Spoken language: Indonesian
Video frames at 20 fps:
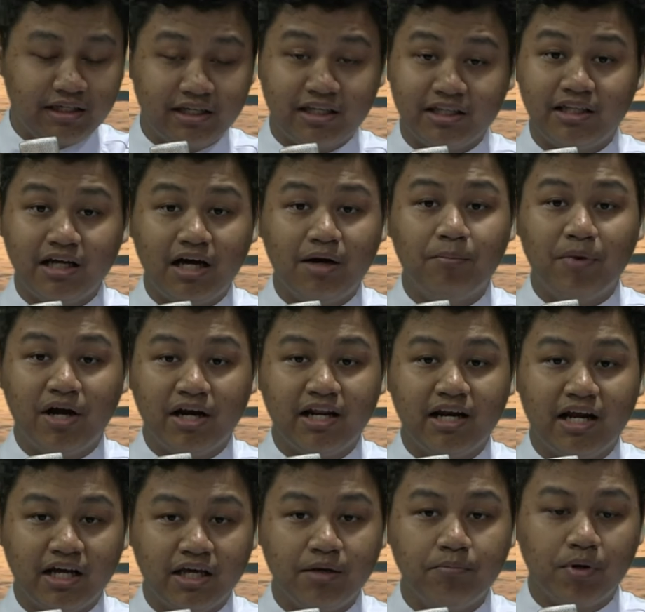kita kembali
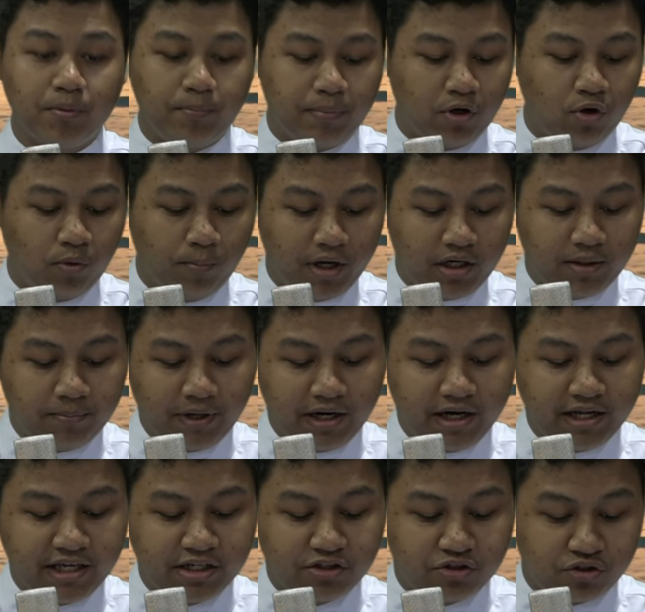lagi berpedoman
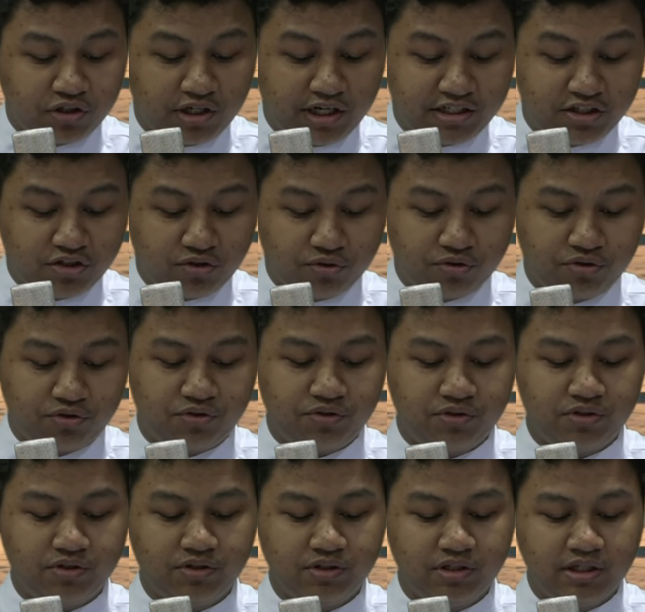pada Yesus Kristus
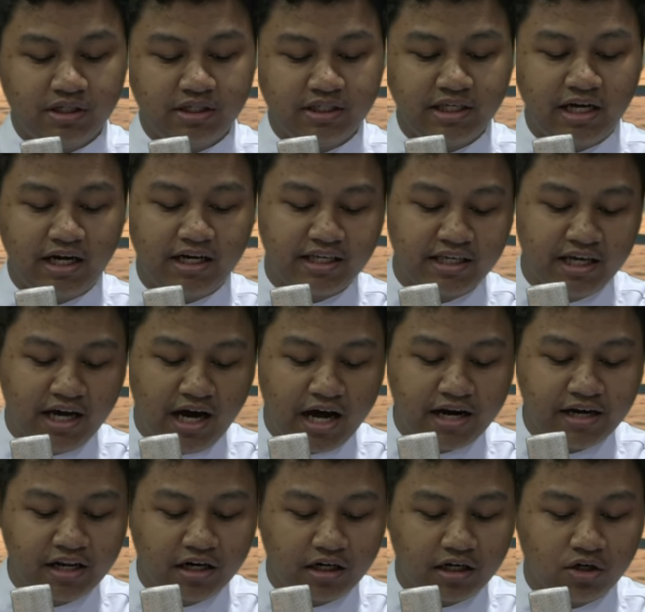yang ia
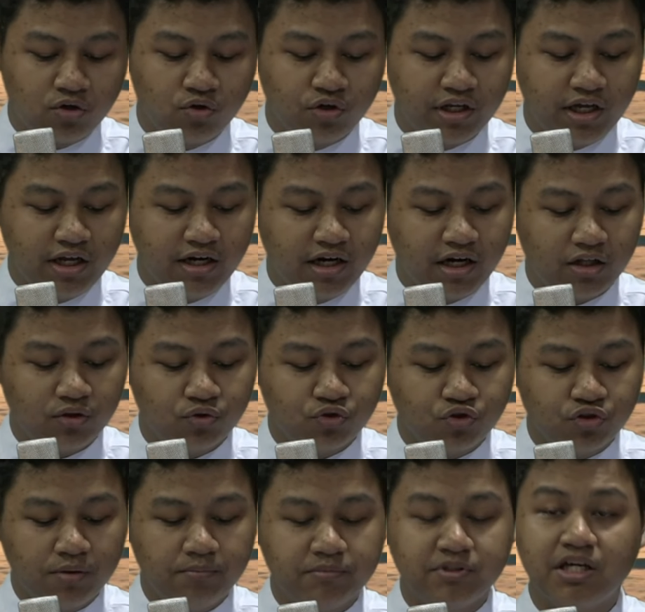hadir ke dunia dengan
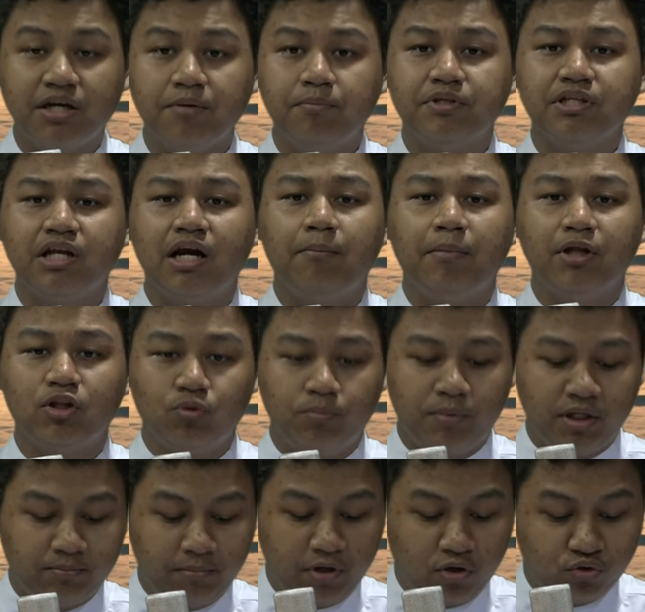tujuan menjadi penyelamat
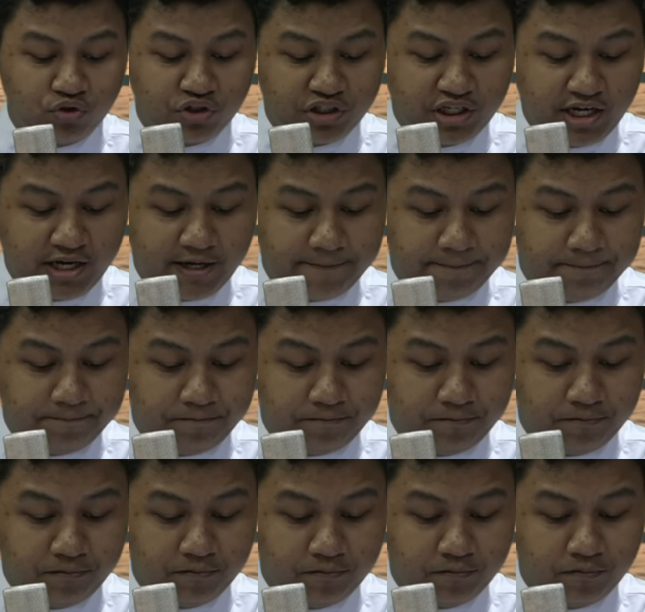umat manusia.
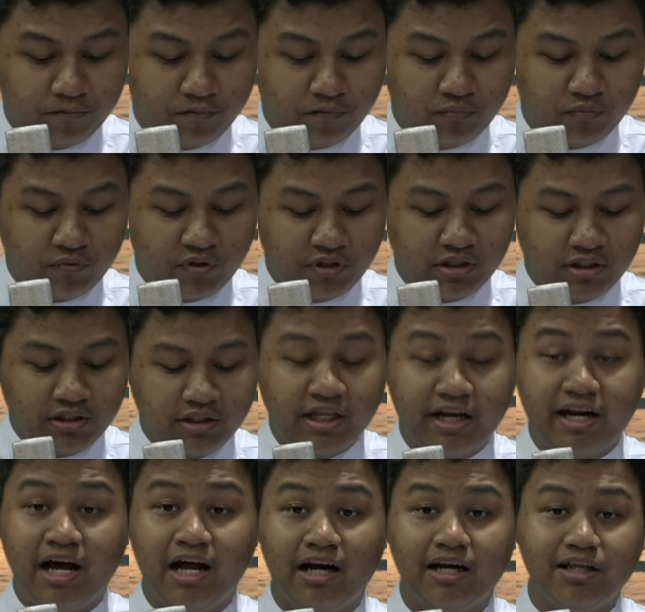
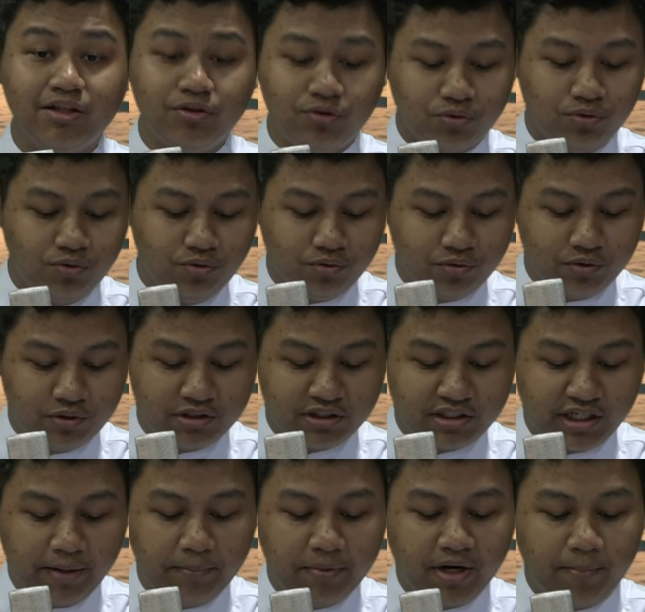Dari hal itu,
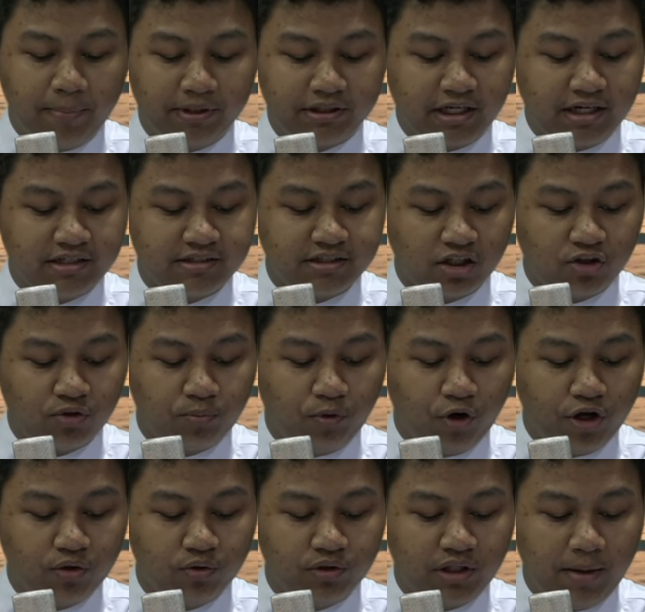saya mendapatkan satu
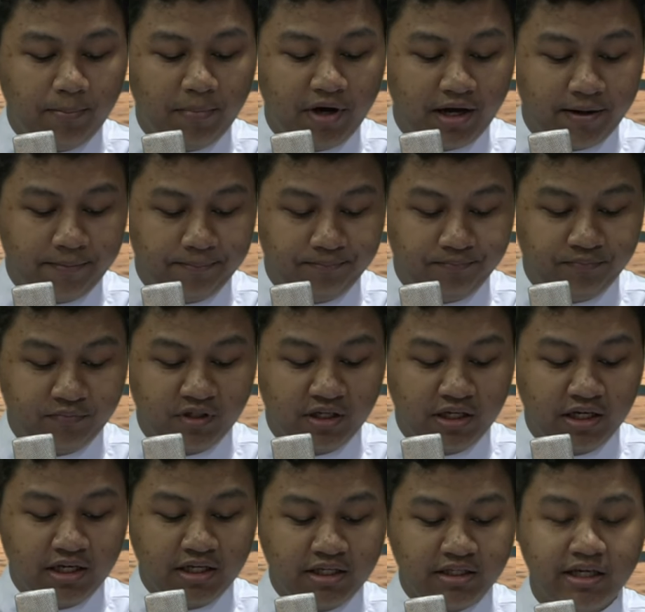poin utama,
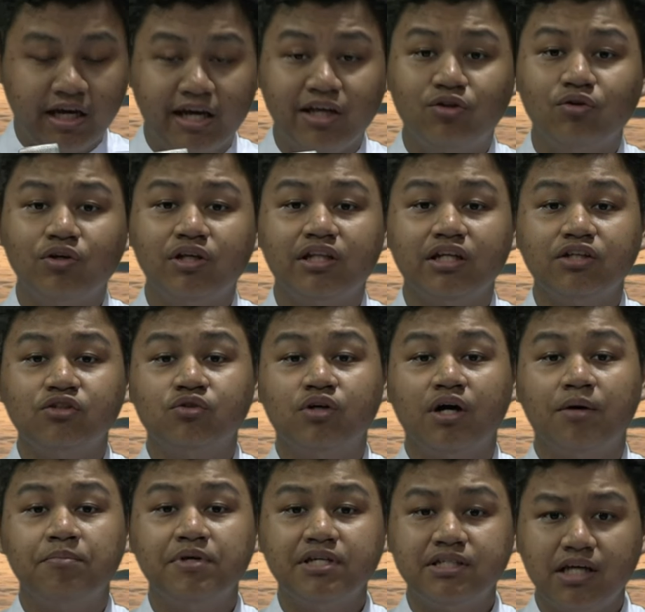yaitu kita
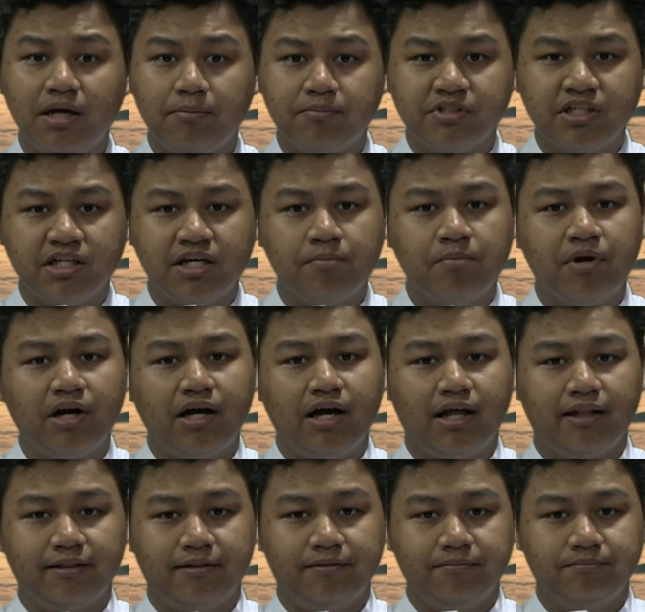juga bisa menjadi
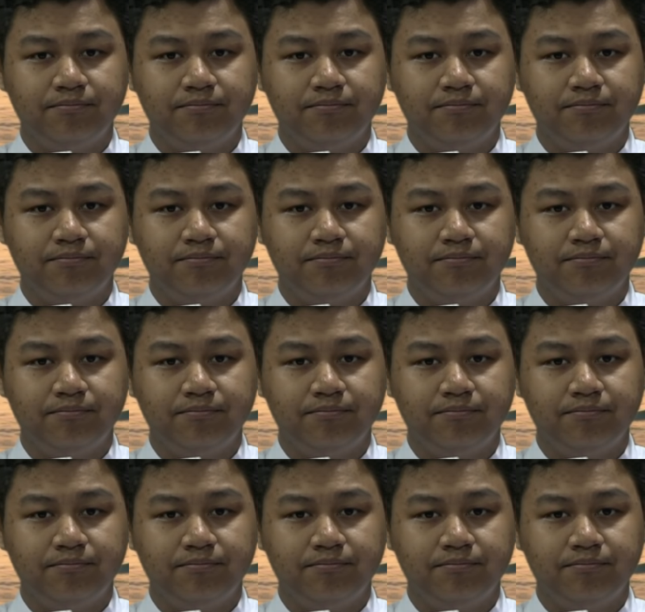berkat.